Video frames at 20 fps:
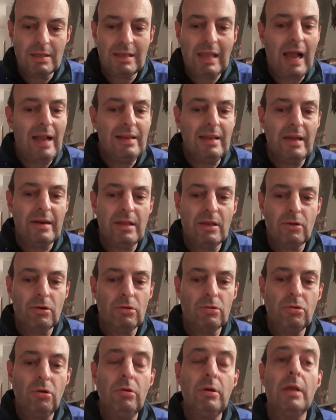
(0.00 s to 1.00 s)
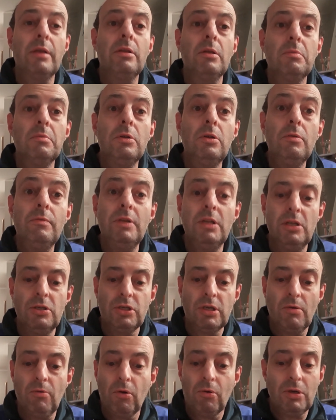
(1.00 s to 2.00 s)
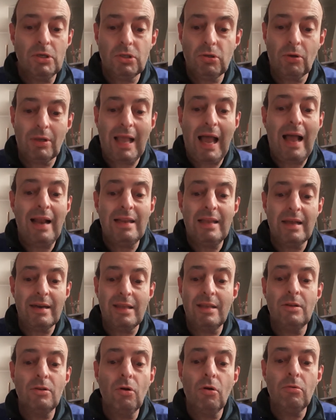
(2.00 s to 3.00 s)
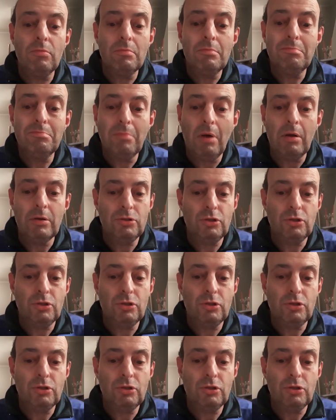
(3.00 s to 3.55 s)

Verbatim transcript: Cagliari-Crotone, io vi dicevo questo Cagliari, non,